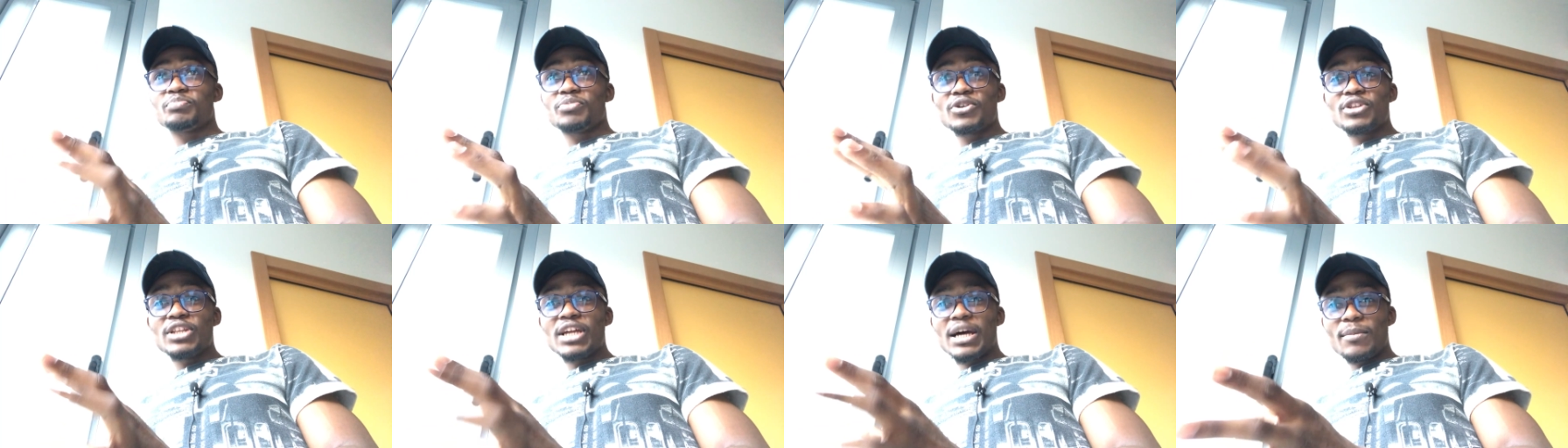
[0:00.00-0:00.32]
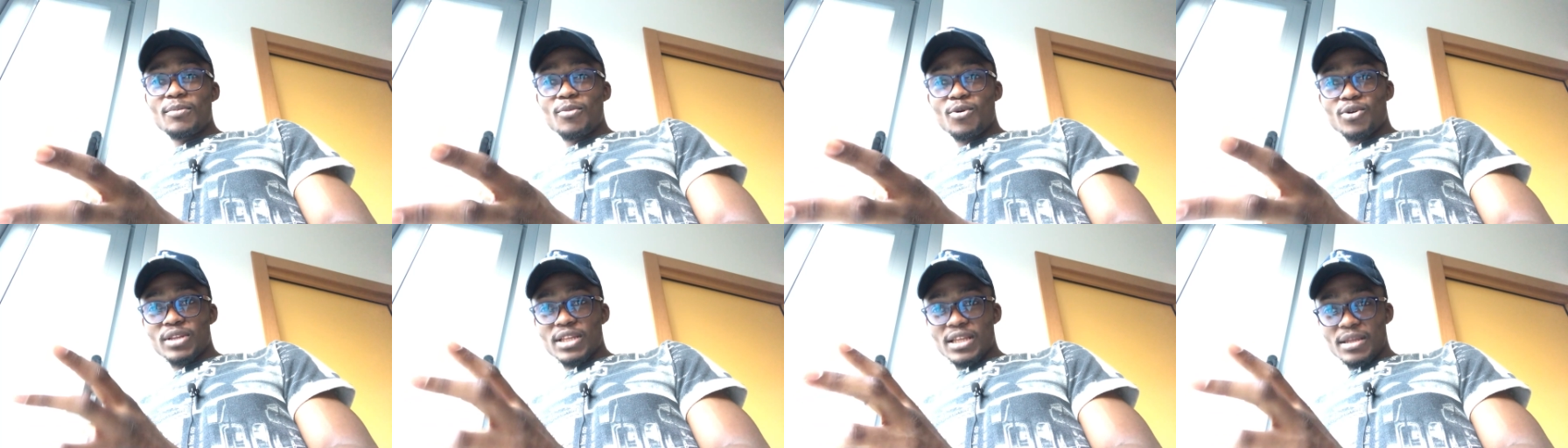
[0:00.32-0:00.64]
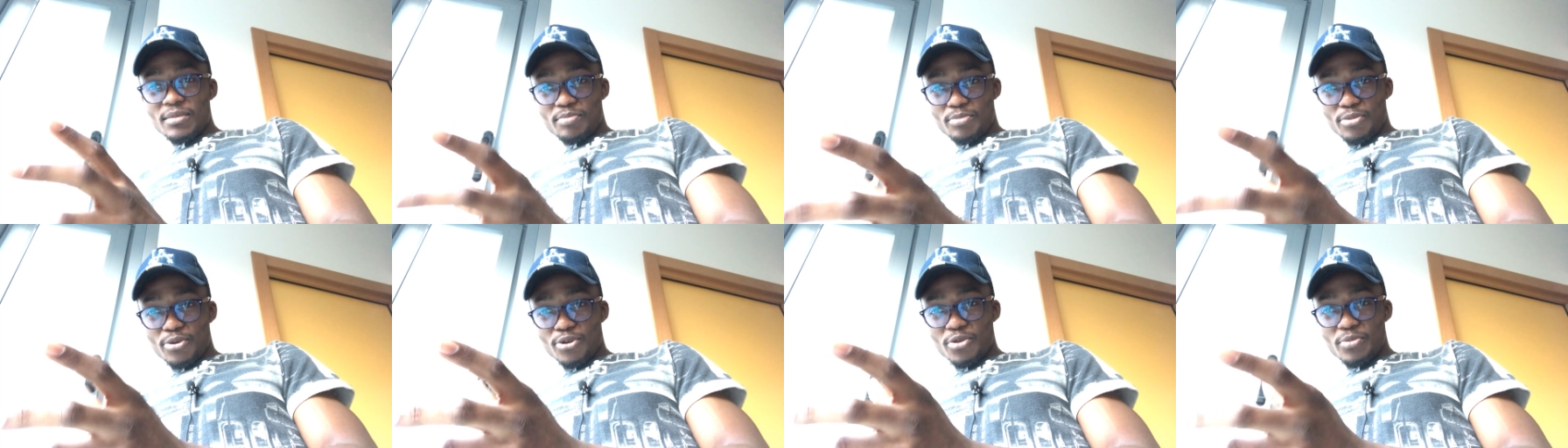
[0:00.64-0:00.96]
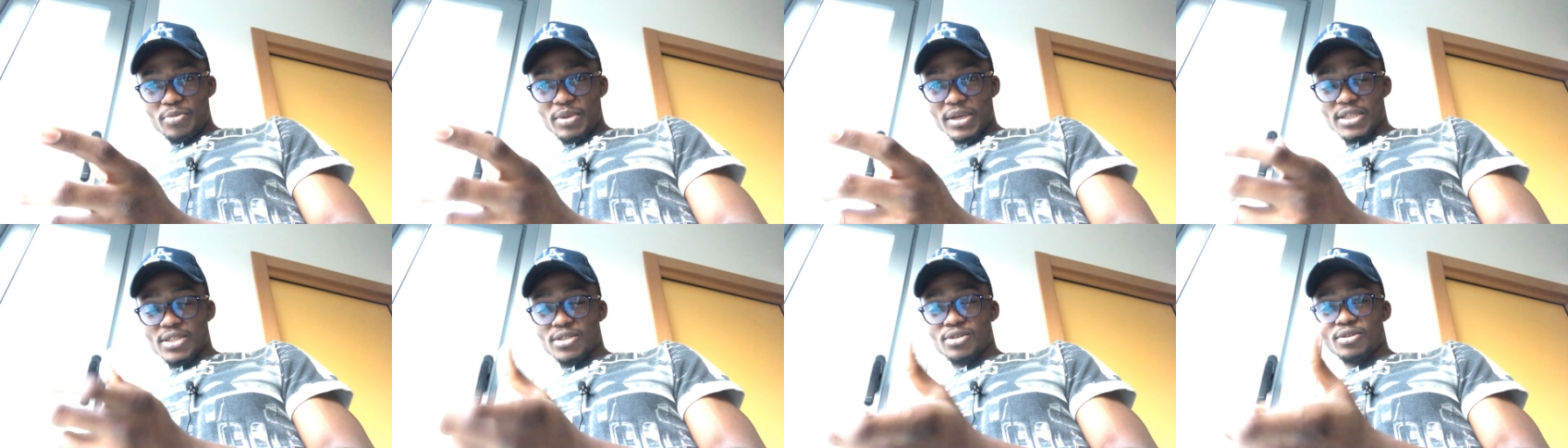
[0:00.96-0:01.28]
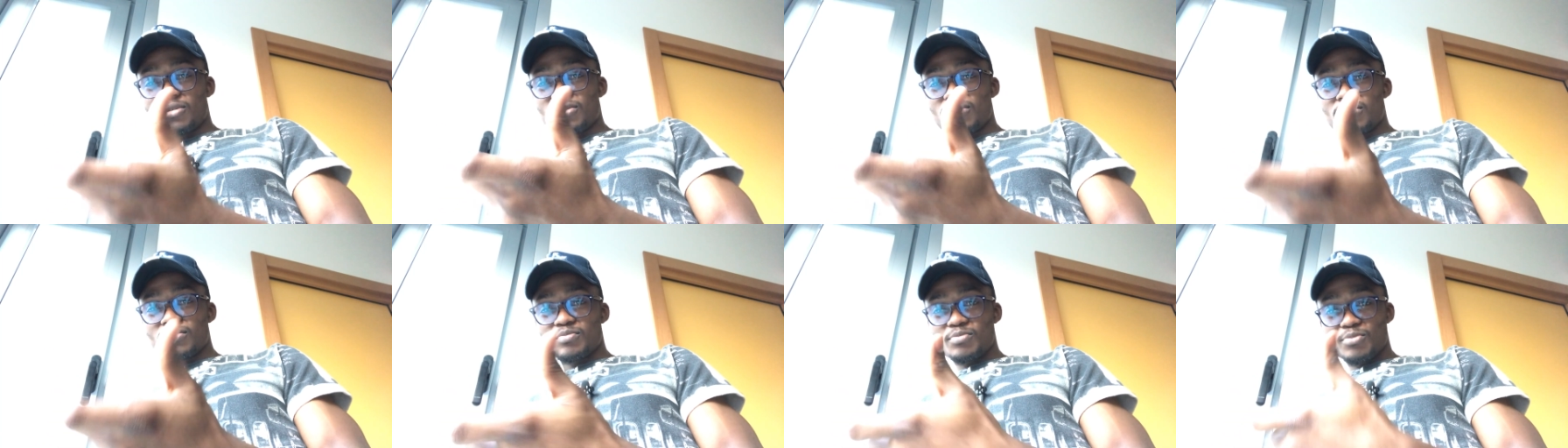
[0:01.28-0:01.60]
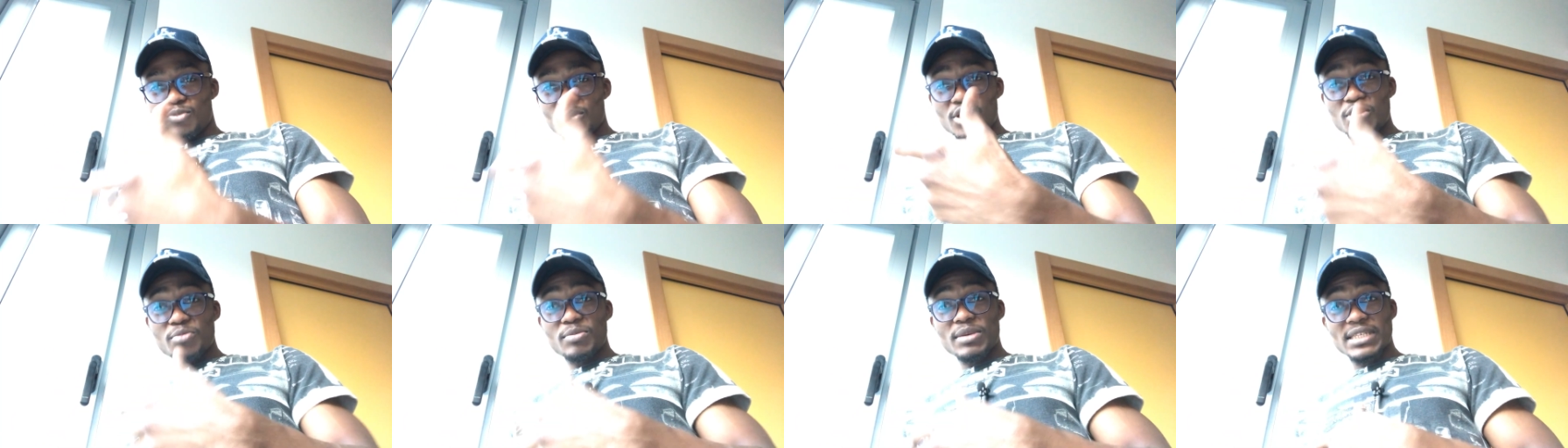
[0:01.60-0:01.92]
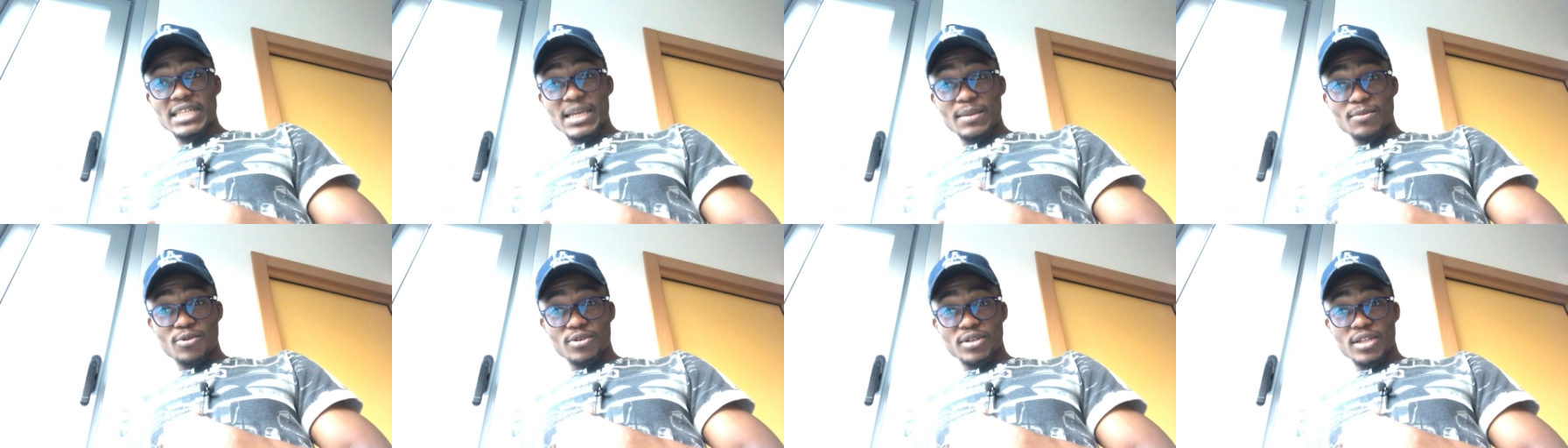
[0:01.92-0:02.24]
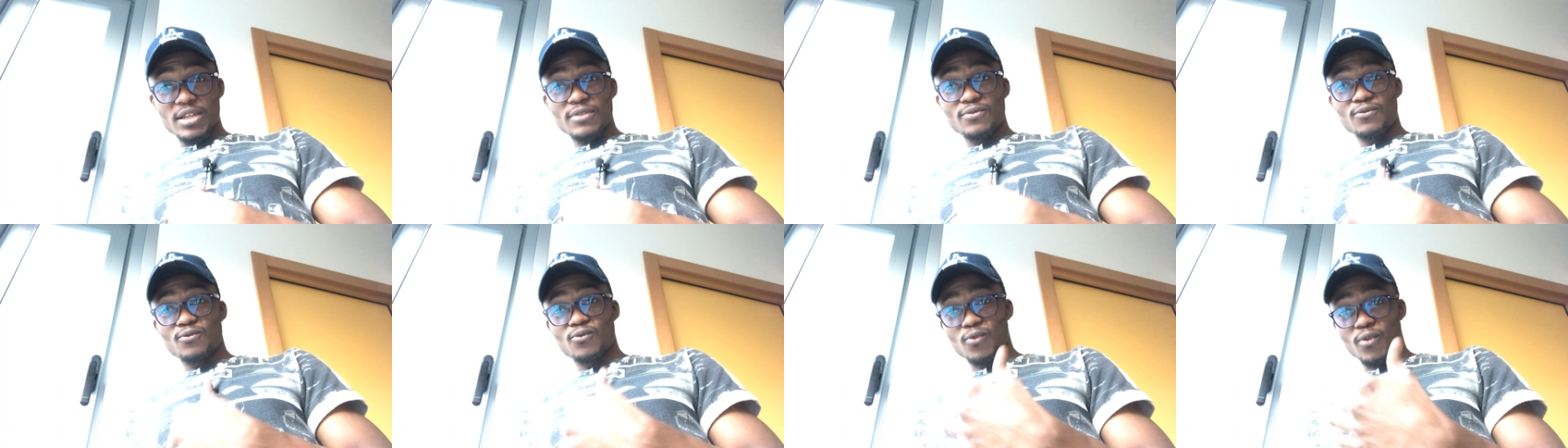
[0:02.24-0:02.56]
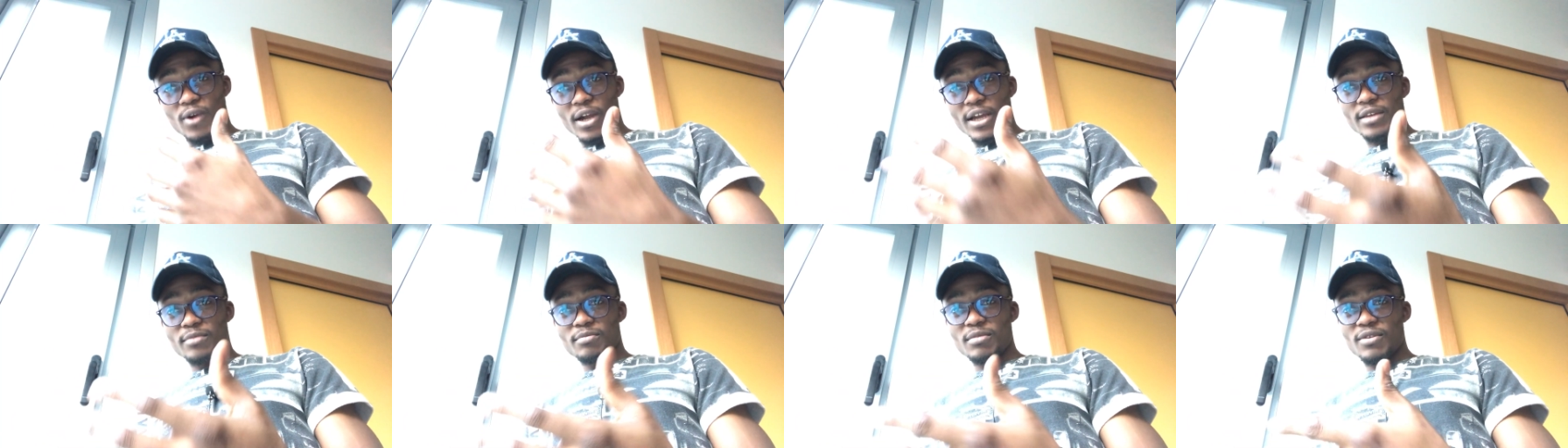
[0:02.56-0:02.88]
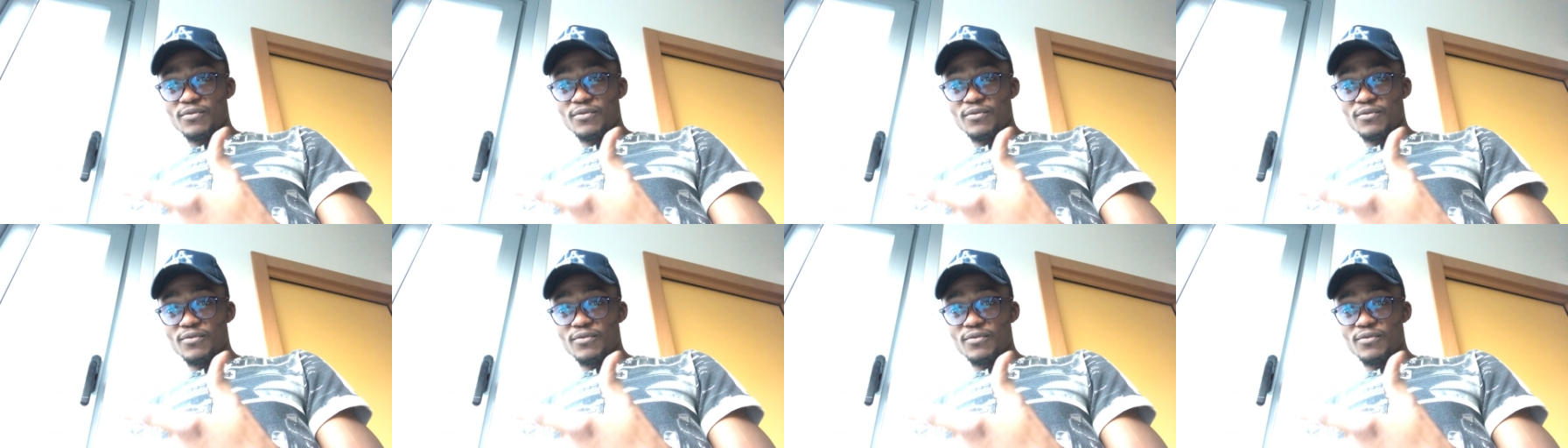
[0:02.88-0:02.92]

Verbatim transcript: peu d'abonnés, peu de personnes, peu de mes abonnés voient